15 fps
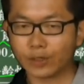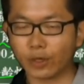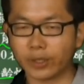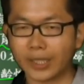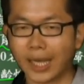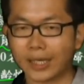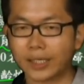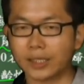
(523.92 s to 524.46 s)
那
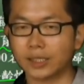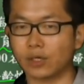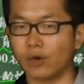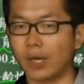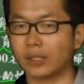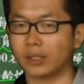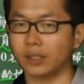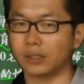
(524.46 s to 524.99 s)
有压力的
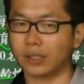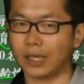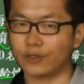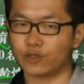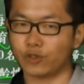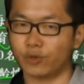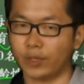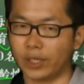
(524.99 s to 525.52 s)
话呢，
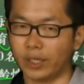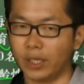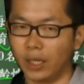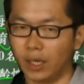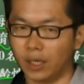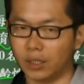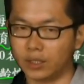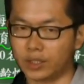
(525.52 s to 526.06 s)
它就会
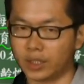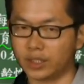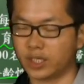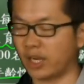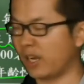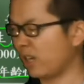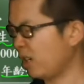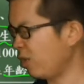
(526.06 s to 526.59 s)
呃生
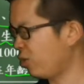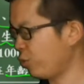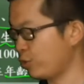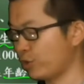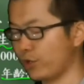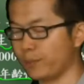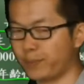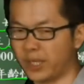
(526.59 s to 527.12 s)
小孩个
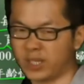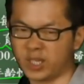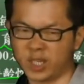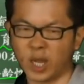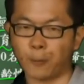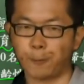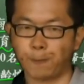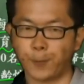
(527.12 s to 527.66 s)
数就会变
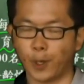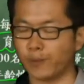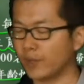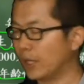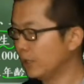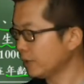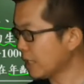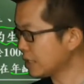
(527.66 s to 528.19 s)
少。
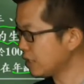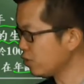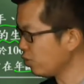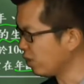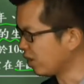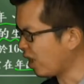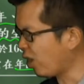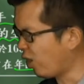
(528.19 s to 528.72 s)
好，但是
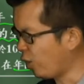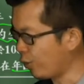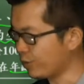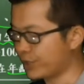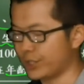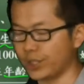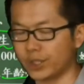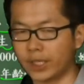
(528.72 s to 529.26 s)
如果到
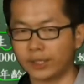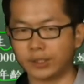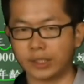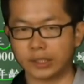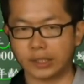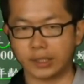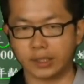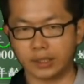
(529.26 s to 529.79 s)
后期，当
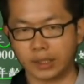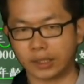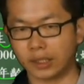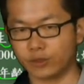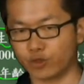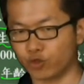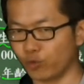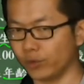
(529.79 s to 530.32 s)
你的那
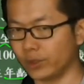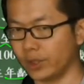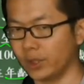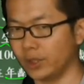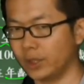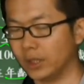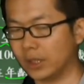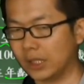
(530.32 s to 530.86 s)
个所
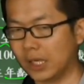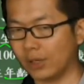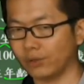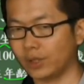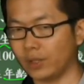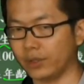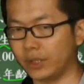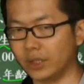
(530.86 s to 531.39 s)
得呢
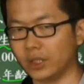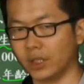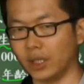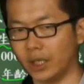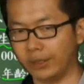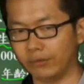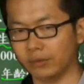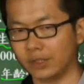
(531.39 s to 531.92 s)
高到一
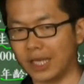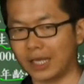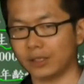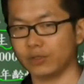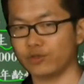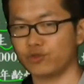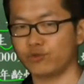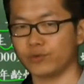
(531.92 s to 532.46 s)
个很
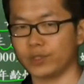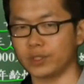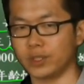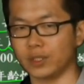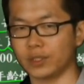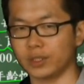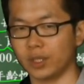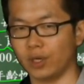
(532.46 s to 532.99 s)
大的数
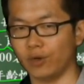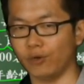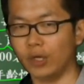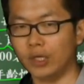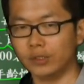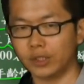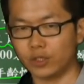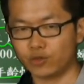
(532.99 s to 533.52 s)
字的时
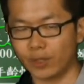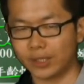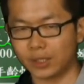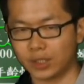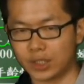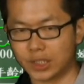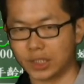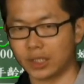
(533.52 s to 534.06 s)
候，你
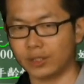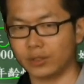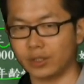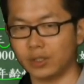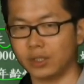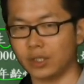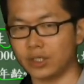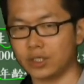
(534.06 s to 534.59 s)
赚的钱
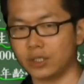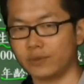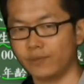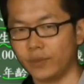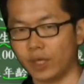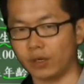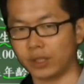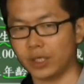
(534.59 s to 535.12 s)
呢已
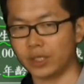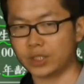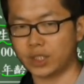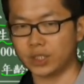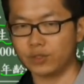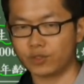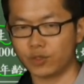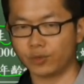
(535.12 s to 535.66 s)
经好可以
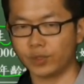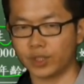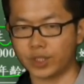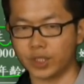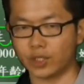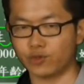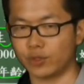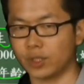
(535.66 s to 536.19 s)
轻松的
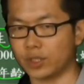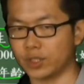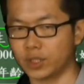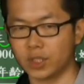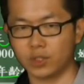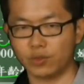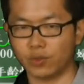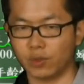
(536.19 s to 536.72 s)
解决你
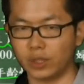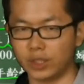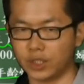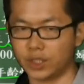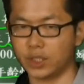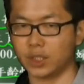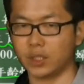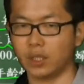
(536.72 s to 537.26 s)
生活
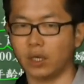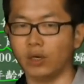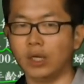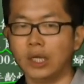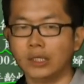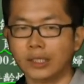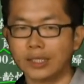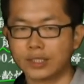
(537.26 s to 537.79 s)
一切。
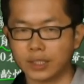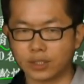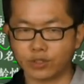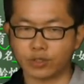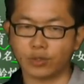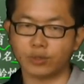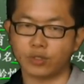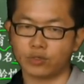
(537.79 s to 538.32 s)
好，那这
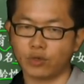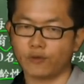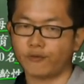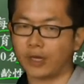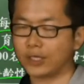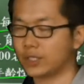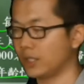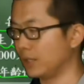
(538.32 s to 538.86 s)
个时候你就会
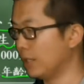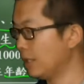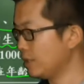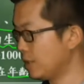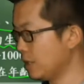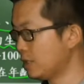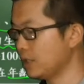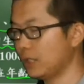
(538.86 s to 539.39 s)
发现，
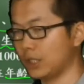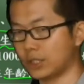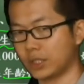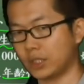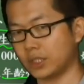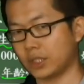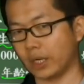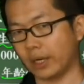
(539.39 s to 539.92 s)
其实你
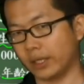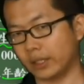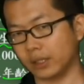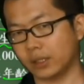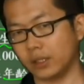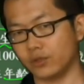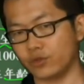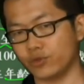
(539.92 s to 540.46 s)
生小孩
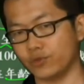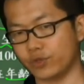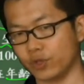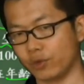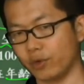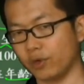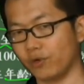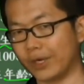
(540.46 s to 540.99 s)
的个数
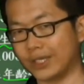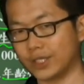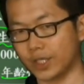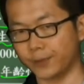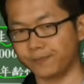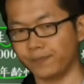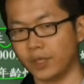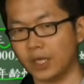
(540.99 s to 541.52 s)
就会回
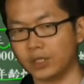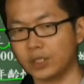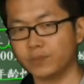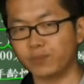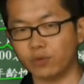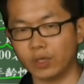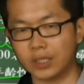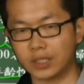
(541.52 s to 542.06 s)
升，
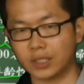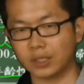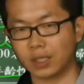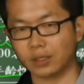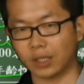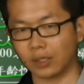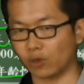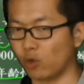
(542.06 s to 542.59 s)
是不会升
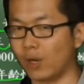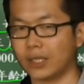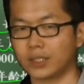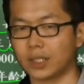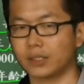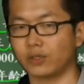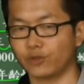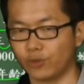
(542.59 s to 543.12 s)
到很夸
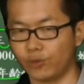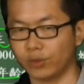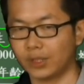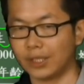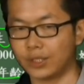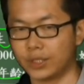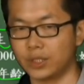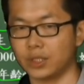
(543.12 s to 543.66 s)
张的
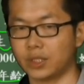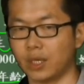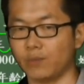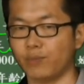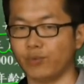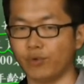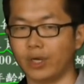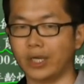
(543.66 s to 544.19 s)
多，但至
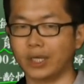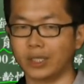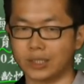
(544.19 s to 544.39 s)
少不